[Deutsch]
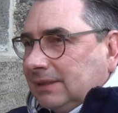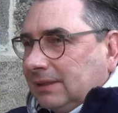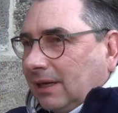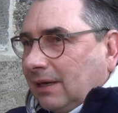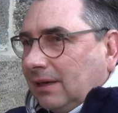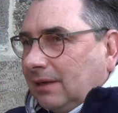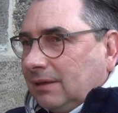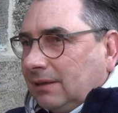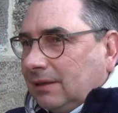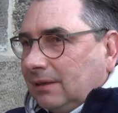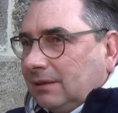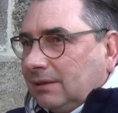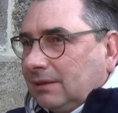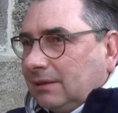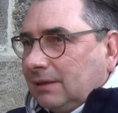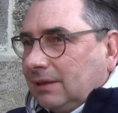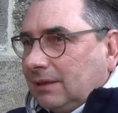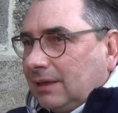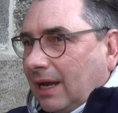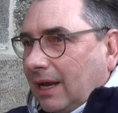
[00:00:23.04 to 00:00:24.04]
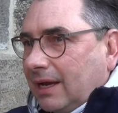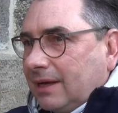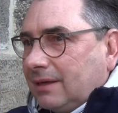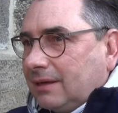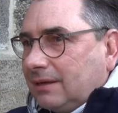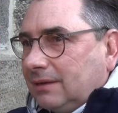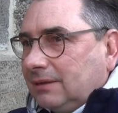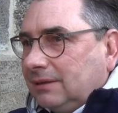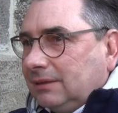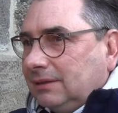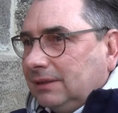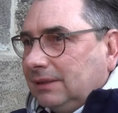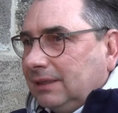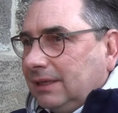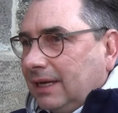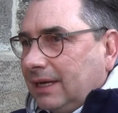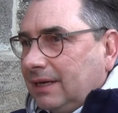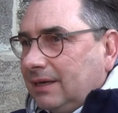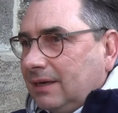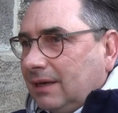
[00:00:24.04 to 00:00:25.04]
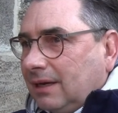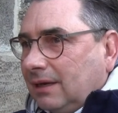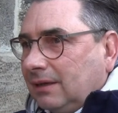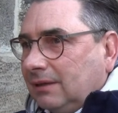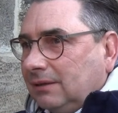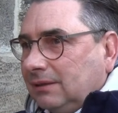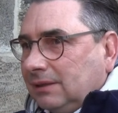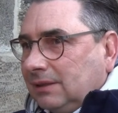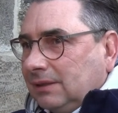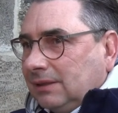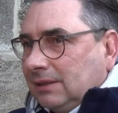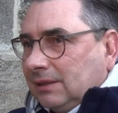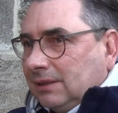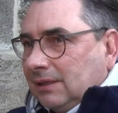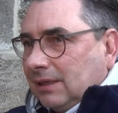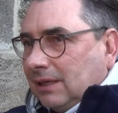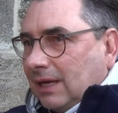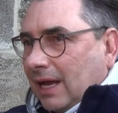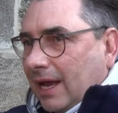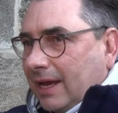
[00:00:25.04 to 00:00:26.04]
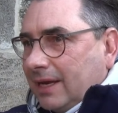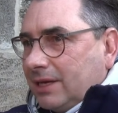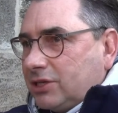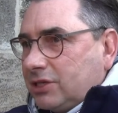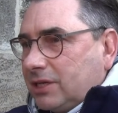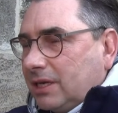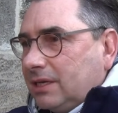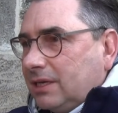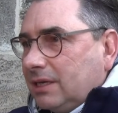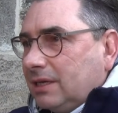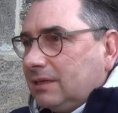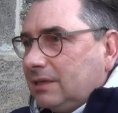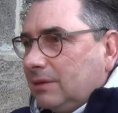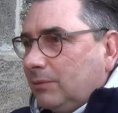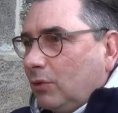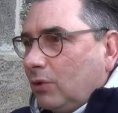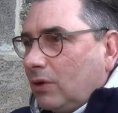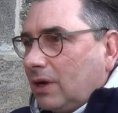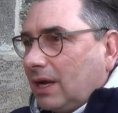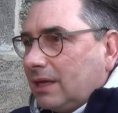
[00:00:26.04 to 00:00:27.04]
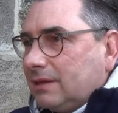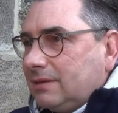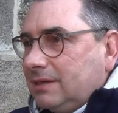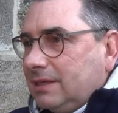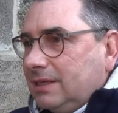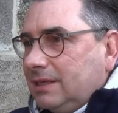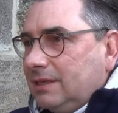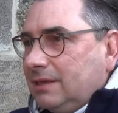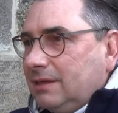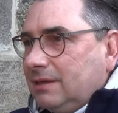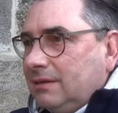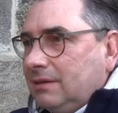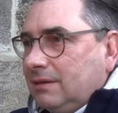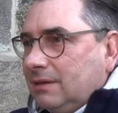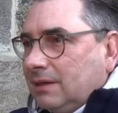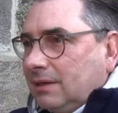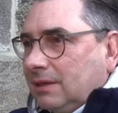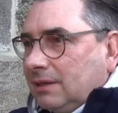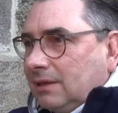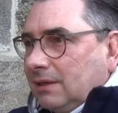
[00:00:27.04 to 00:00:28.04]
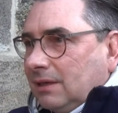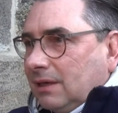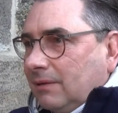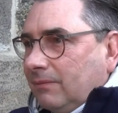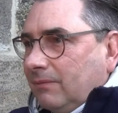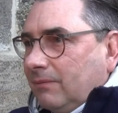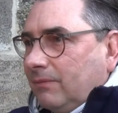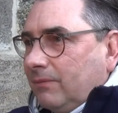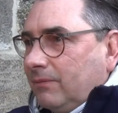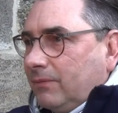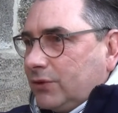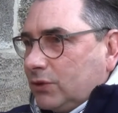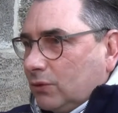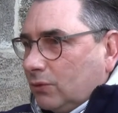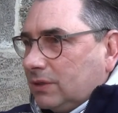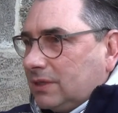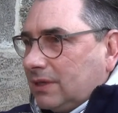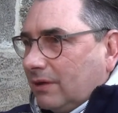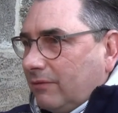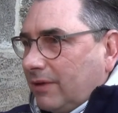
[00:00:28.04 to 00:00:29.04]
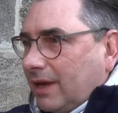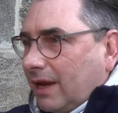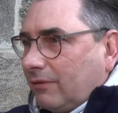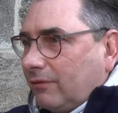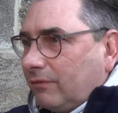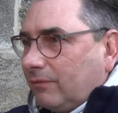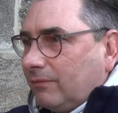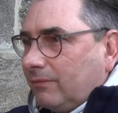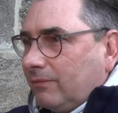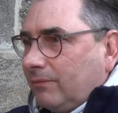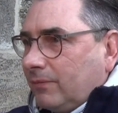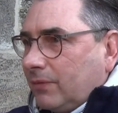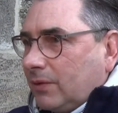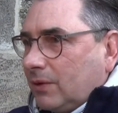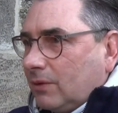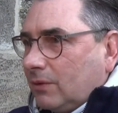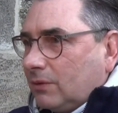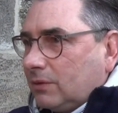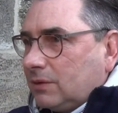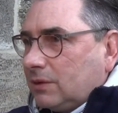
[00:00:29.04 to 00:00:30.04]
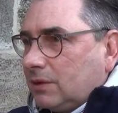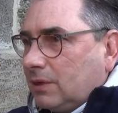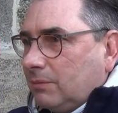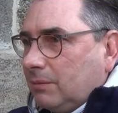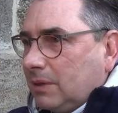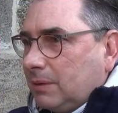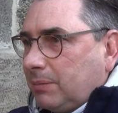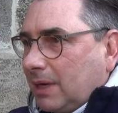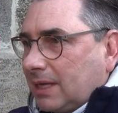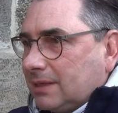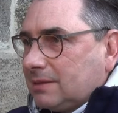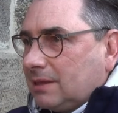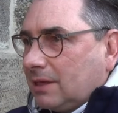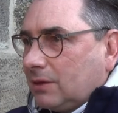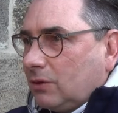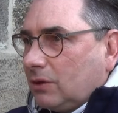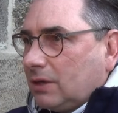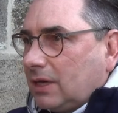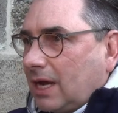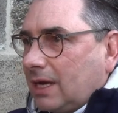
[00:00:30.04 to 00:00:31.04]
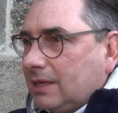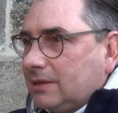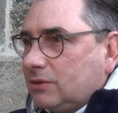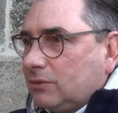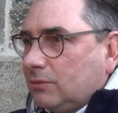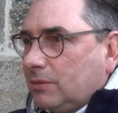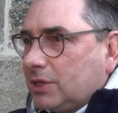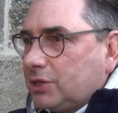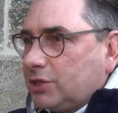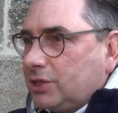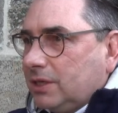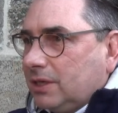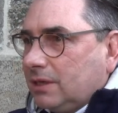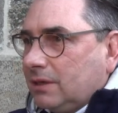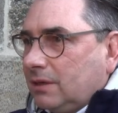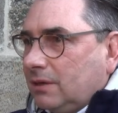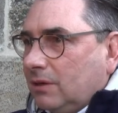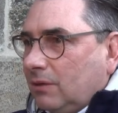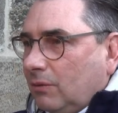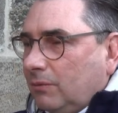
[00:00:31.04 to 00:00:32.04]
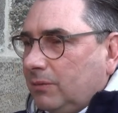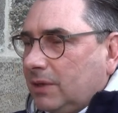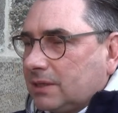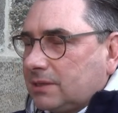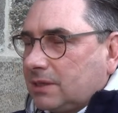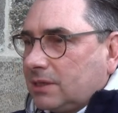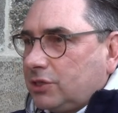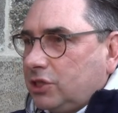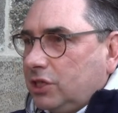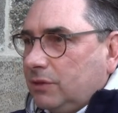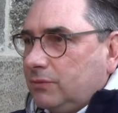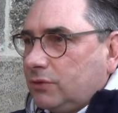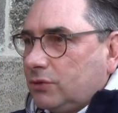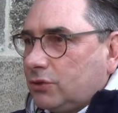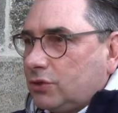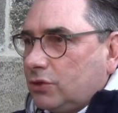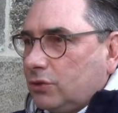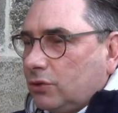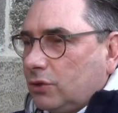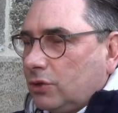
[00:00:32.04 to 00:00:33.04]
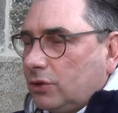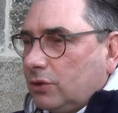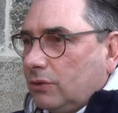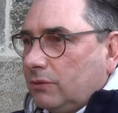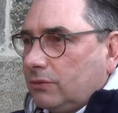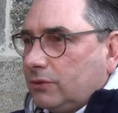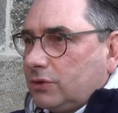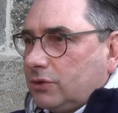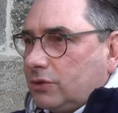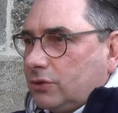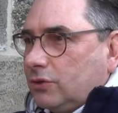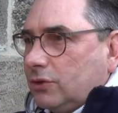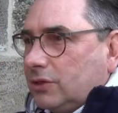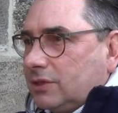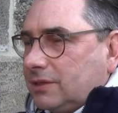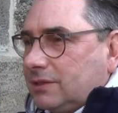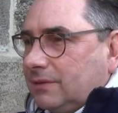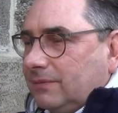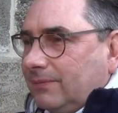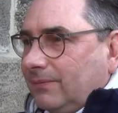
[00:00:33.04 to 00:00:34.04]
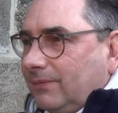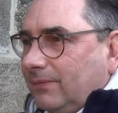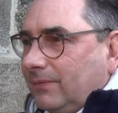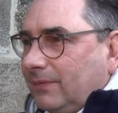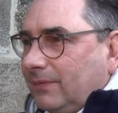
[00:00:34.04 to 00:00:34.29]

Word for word: ja, kleinere Länder, eigenständige Demokratien ähm, zu unterwerfen und mit Panzern dort einzumarschieren, um das Regime zu stürzen.